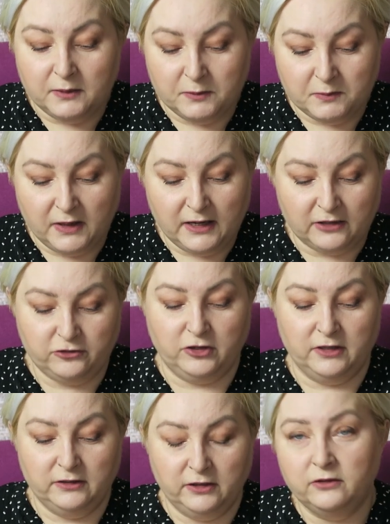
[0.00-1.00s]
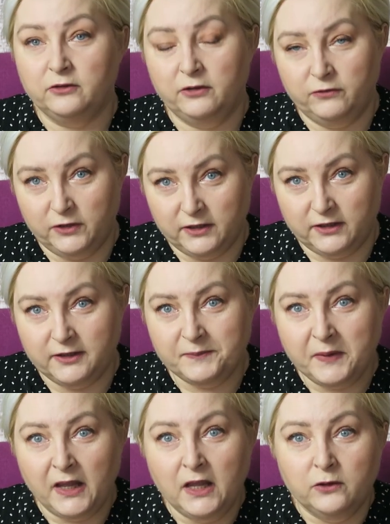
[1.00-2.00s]
y, malarza Diego Rivierę,
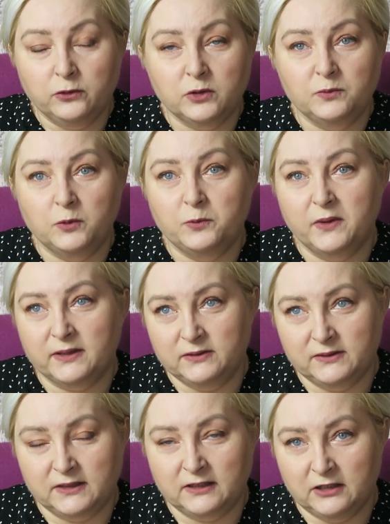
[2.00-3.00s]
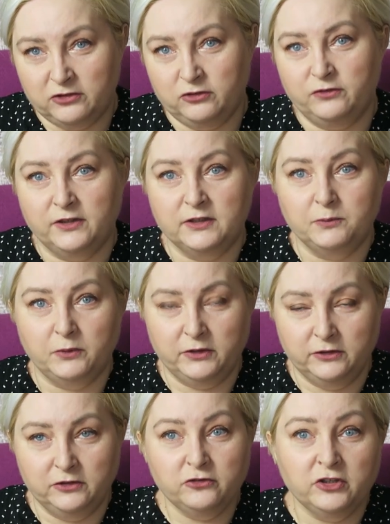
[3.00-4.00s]
który był bardzo zaangażowany
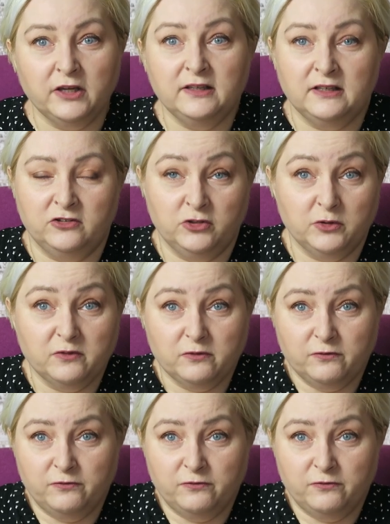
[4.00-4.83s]
politycznie i także